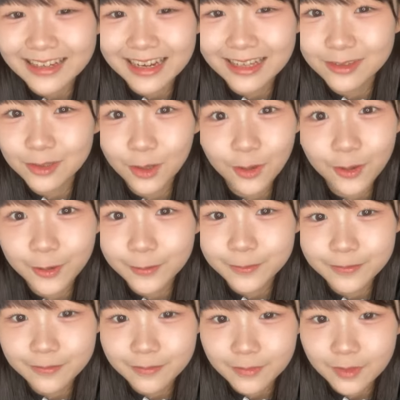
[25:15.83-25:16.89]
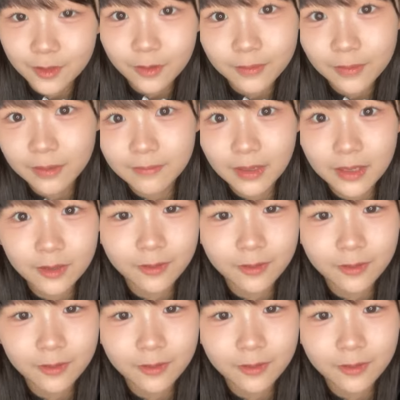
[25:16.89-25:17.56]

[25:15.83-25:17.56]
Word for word: ありがとうこんばんは